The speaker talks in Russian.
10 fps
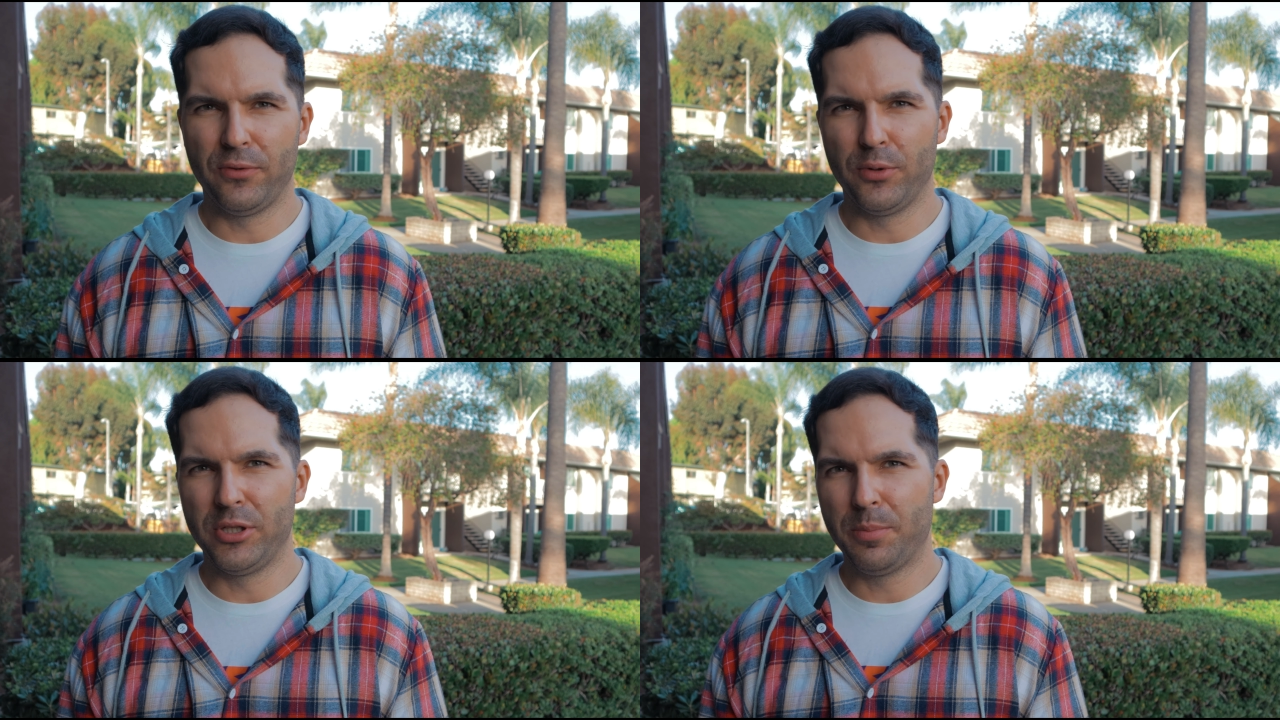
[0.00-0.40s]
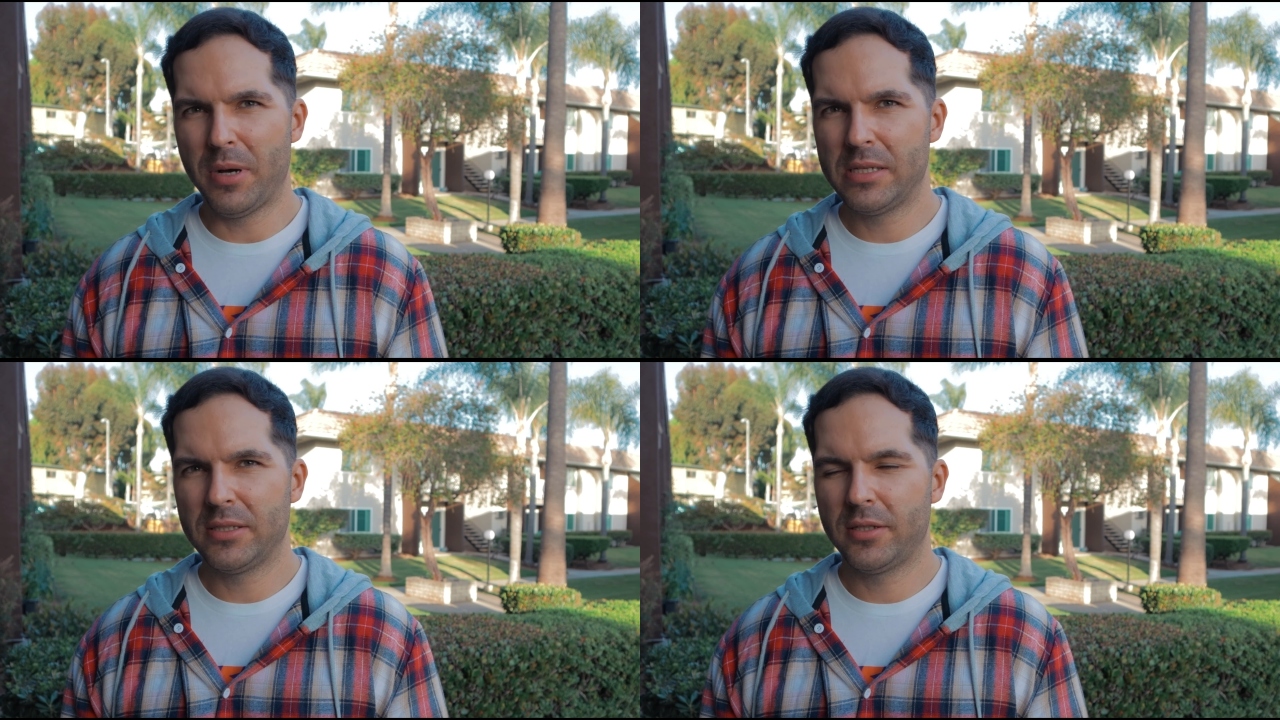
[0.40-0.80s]
твой
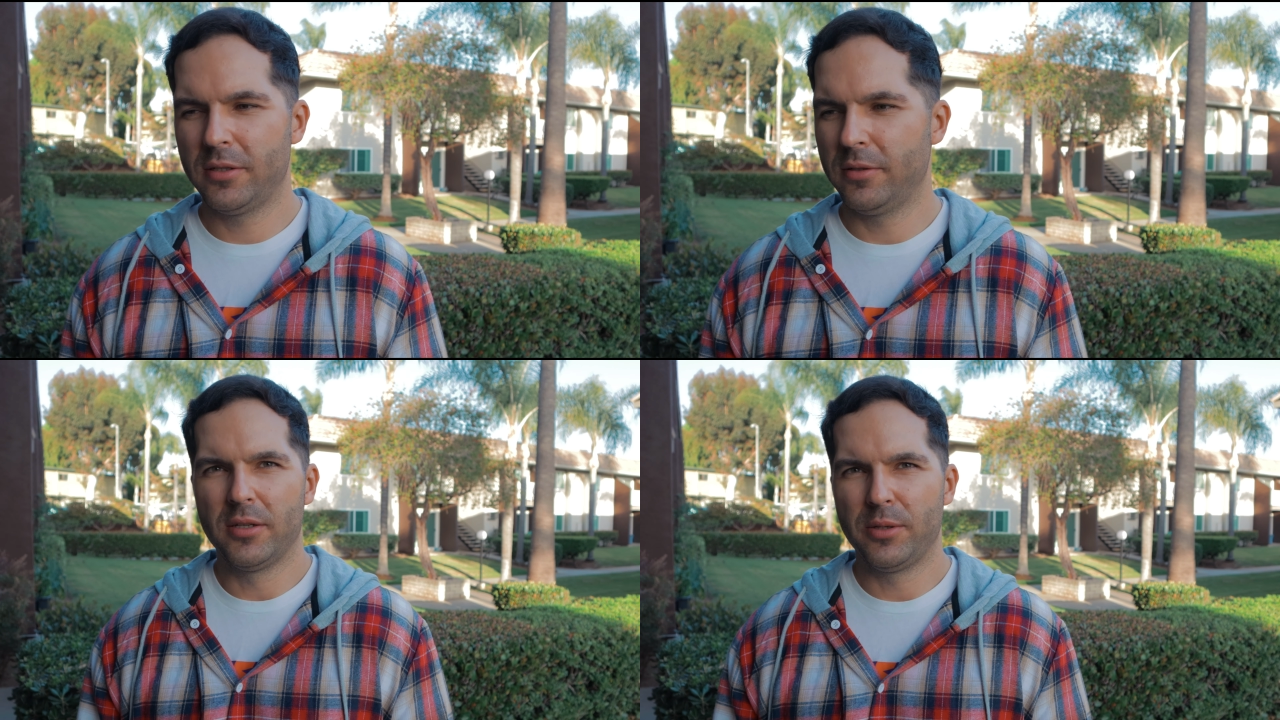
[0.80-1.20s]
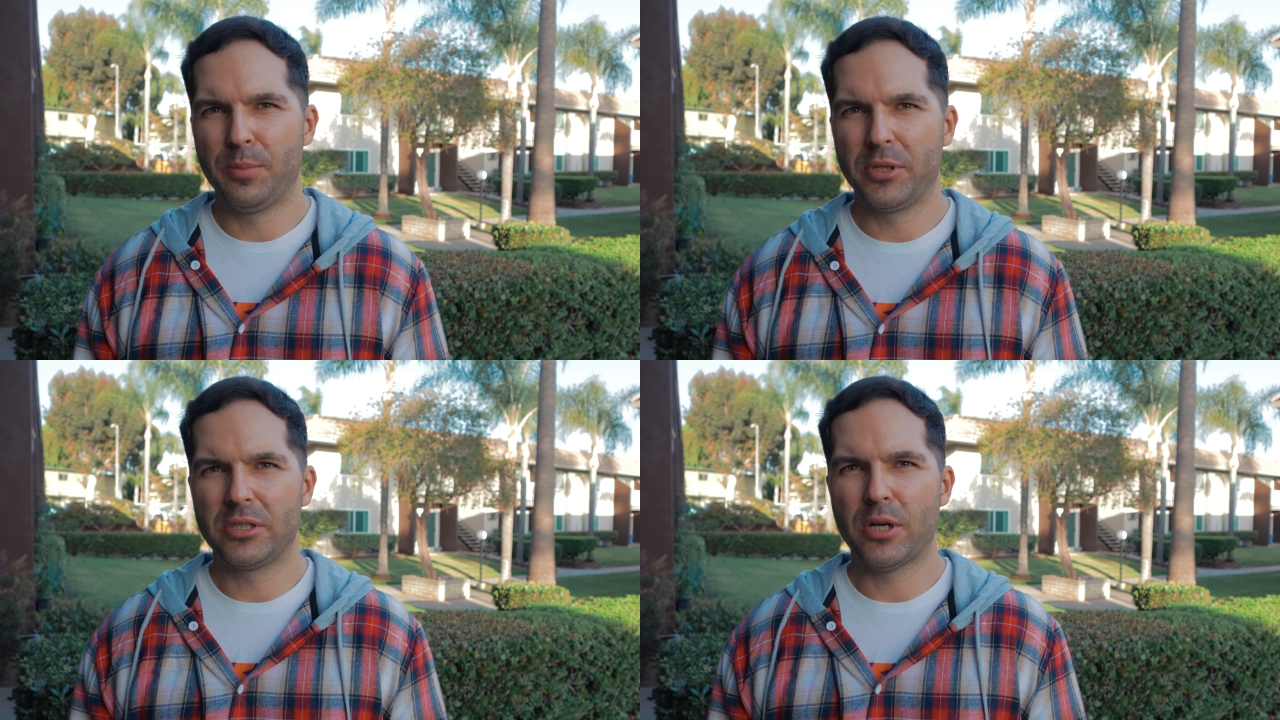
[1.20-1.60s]
депозит, а
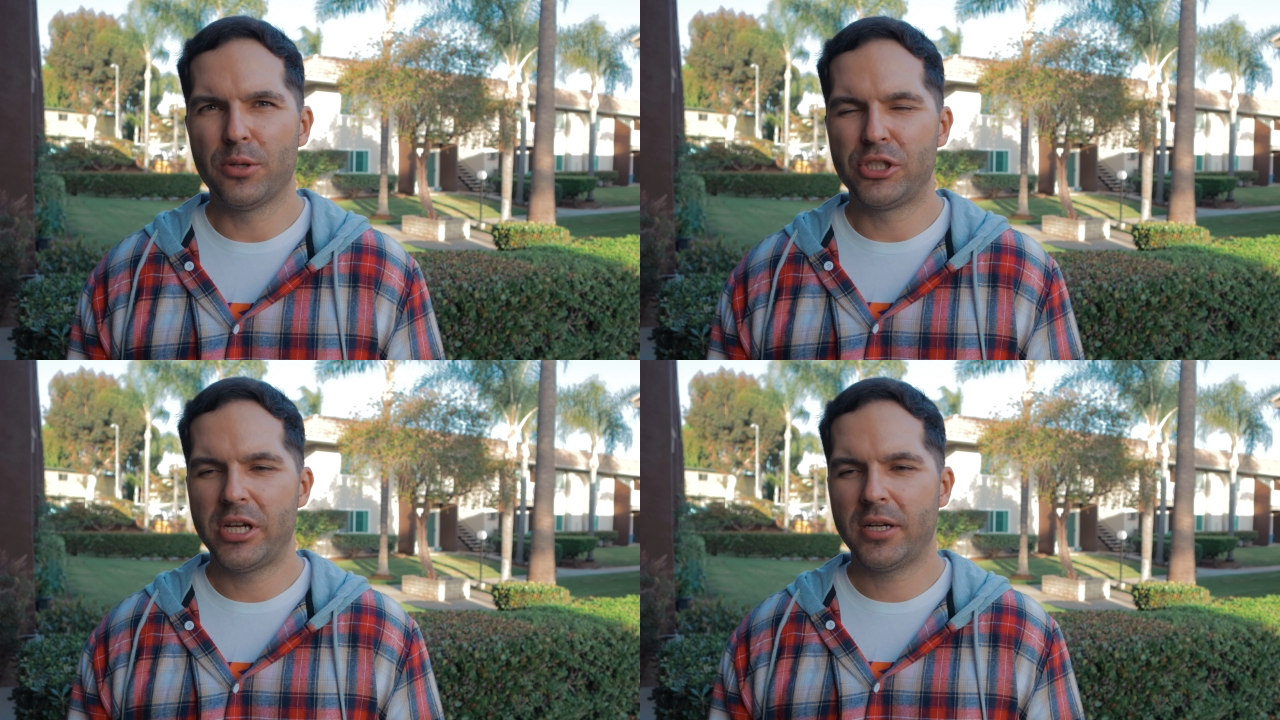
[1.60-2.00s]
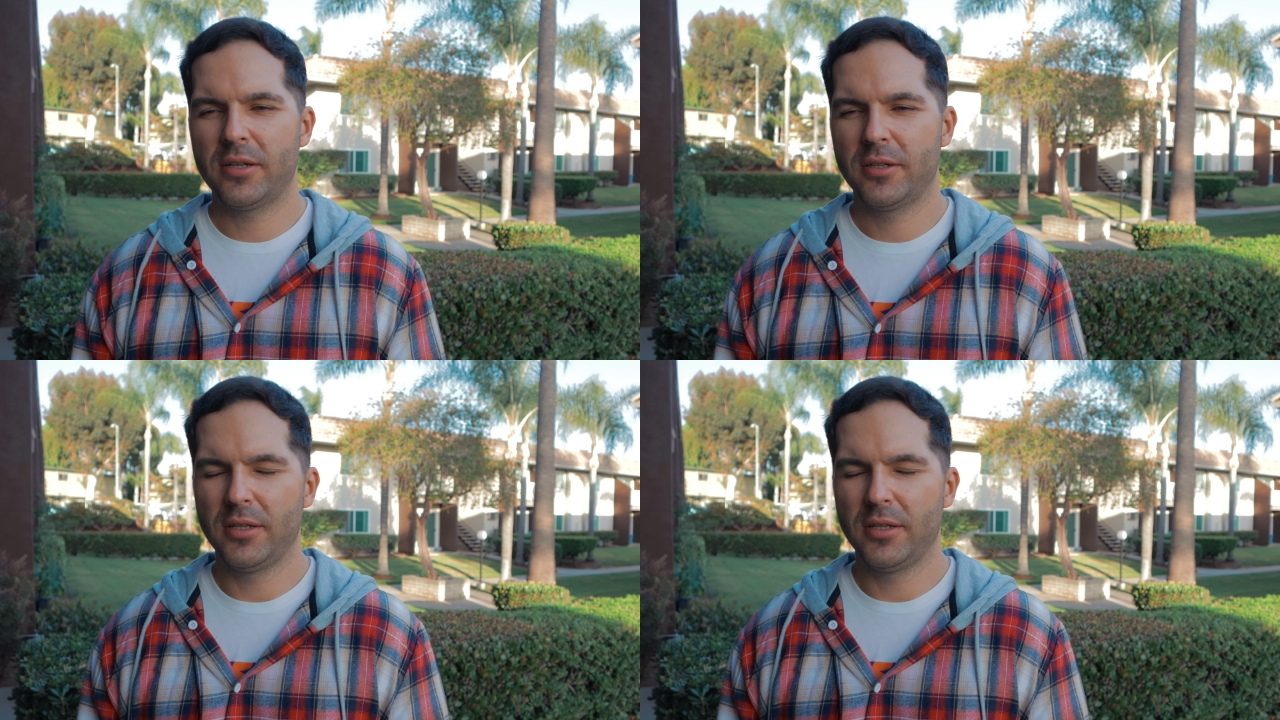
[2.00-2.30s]
тебе присылают чек,